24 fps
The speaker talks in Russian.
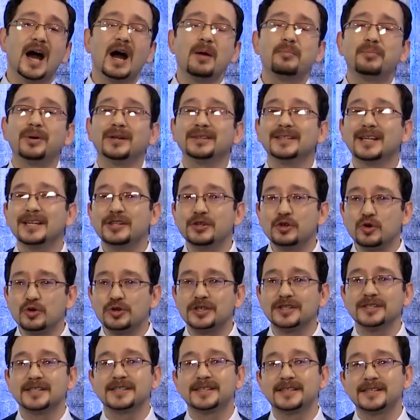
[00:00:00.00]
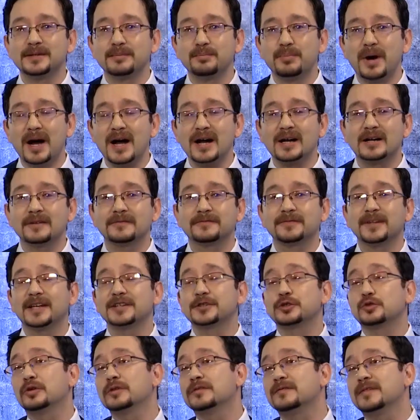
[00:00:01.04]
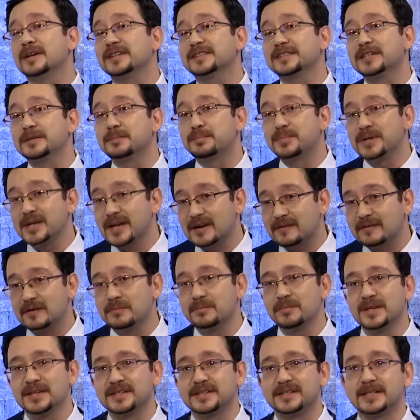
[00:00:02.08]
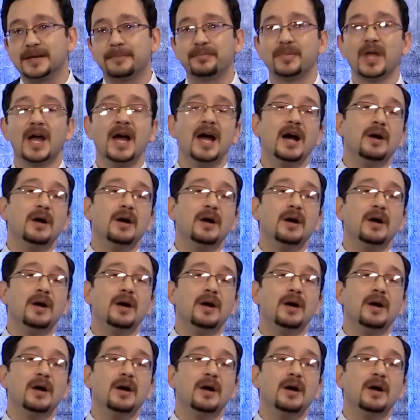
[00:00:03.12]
а по надежности банков на 121 месте,